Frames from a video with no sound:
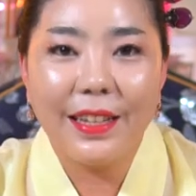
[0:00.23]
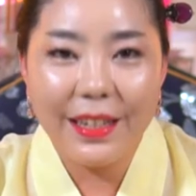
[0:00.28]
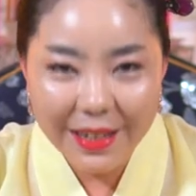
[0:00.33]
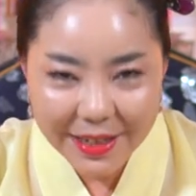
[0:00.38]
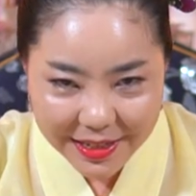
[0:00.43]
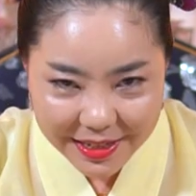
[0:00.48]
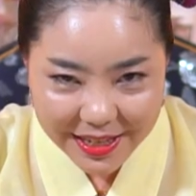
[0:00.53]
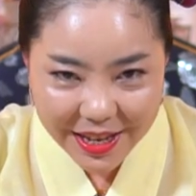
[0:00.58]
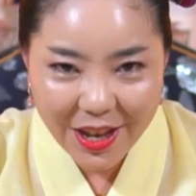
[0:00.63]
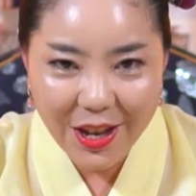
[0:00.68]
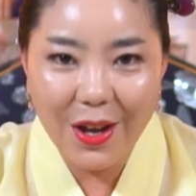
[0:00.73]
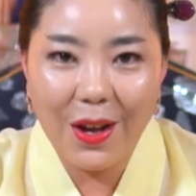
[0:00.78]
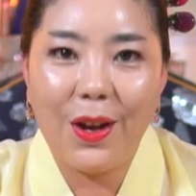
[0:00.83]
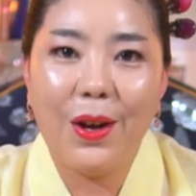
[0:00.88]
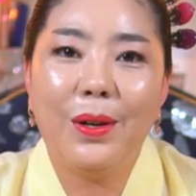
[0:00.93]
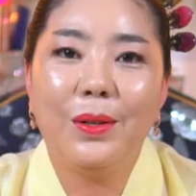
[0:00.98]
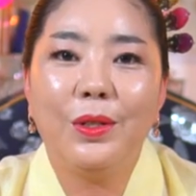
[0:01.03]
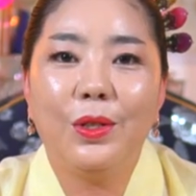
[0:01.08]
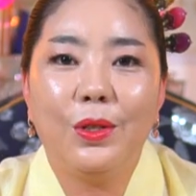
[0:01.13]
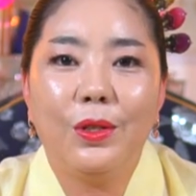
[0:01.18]

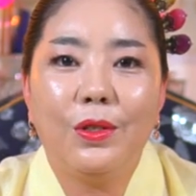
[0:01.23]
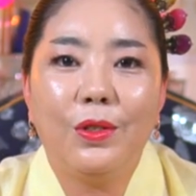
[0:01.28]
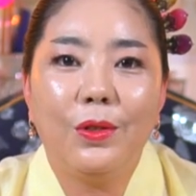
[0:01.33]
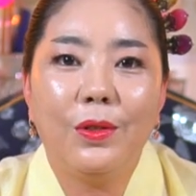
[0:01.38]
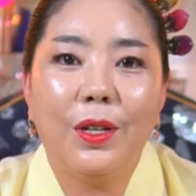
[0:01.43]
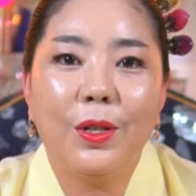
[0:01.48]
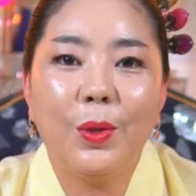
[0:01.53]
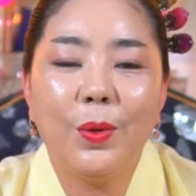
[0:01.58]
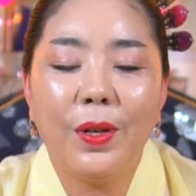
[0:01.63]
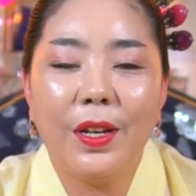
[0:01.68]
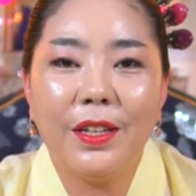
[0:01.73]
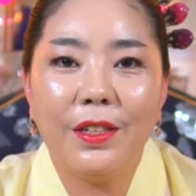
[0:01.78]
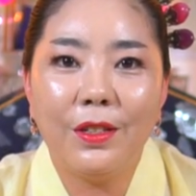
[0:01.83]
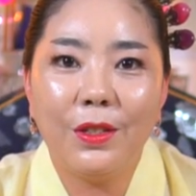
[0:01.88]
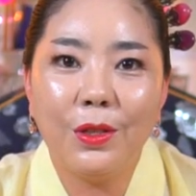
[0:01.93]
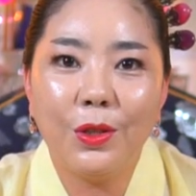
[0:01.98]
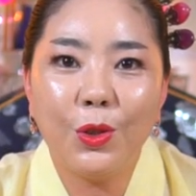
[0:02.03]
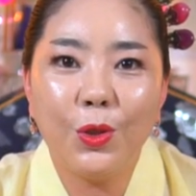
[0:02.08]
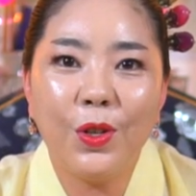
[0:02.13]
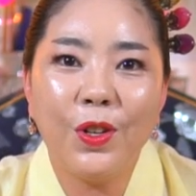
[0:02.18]
안녕하세요. 중화동에
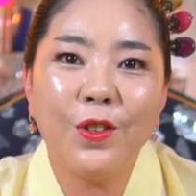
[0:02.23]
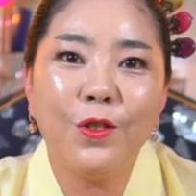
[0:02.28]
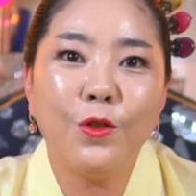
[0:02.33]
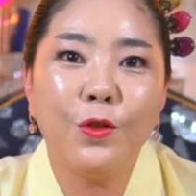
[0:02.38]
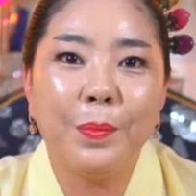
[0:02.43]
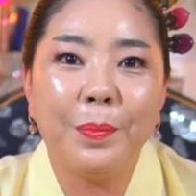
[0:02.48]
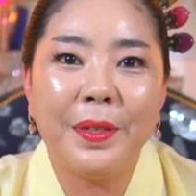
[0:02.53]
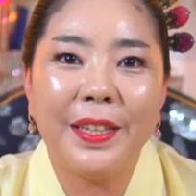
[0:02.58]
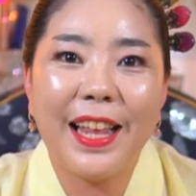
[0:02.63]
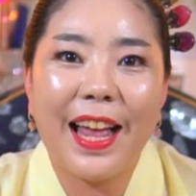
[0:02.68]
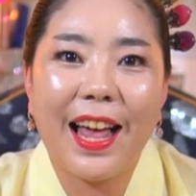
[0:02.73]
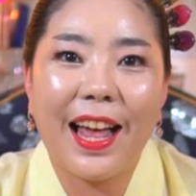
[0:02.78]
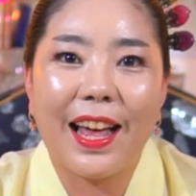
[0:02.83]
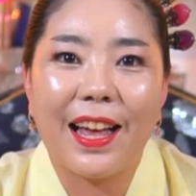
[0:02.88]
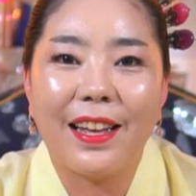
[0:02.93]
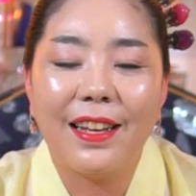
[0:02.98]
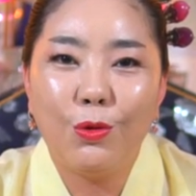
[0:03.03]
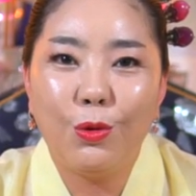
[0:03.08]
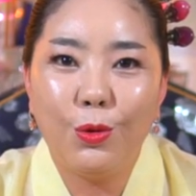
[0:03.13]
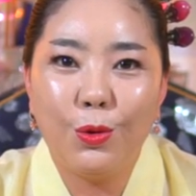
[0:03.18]
있는
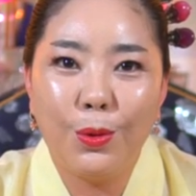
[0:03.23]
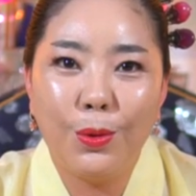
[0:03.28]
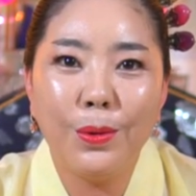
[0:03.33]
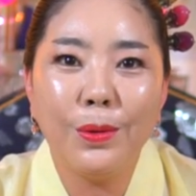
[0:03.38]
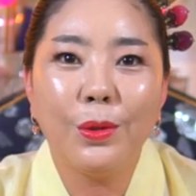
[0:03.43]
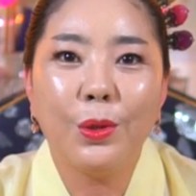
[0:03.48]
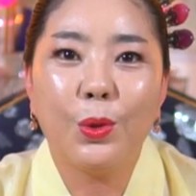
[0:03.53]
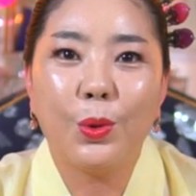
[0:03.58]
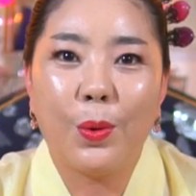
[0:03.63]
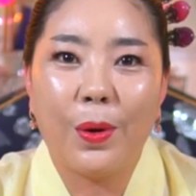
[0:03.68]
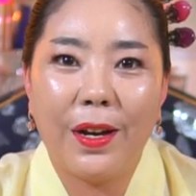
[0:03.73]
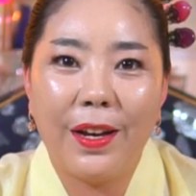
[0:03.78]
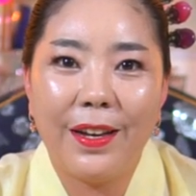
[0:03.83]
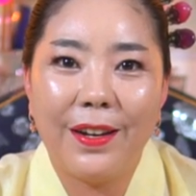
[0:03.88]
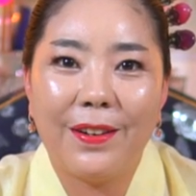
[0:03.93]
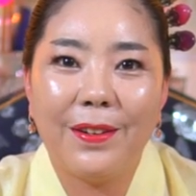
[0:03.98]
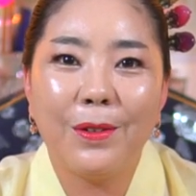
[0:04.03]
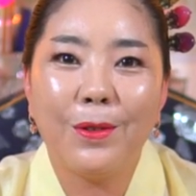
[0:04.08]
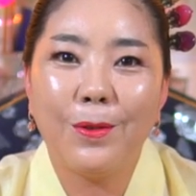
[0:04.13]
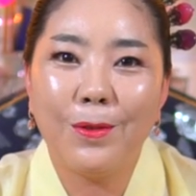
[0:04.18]
수영국입니다. 구독,
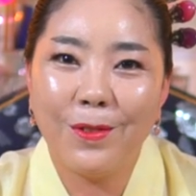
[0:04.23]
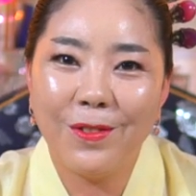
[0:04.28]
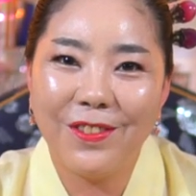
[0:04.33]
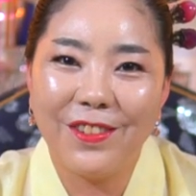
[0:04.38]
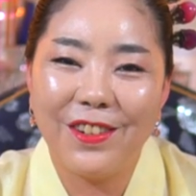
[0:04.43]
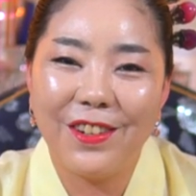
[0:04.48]
좋아요 꼭